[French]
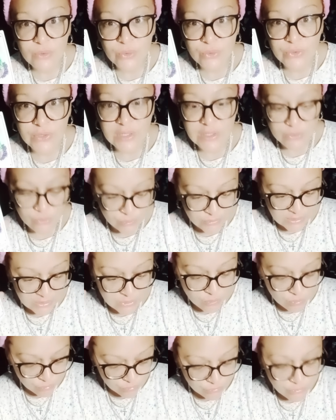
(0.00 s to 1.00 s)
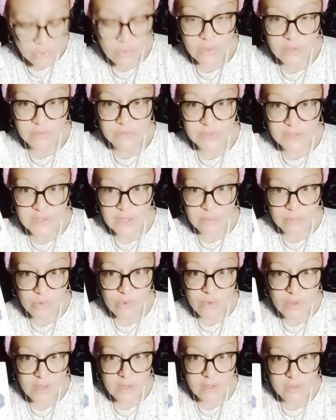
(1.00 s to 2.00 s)
on est, on est content,
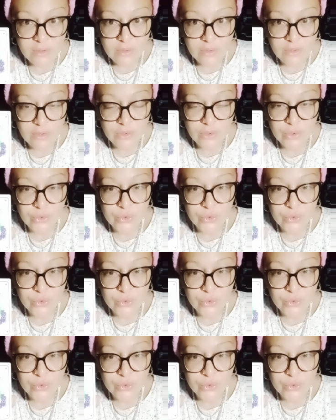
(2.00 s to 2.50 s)
évidemment, hein, euh,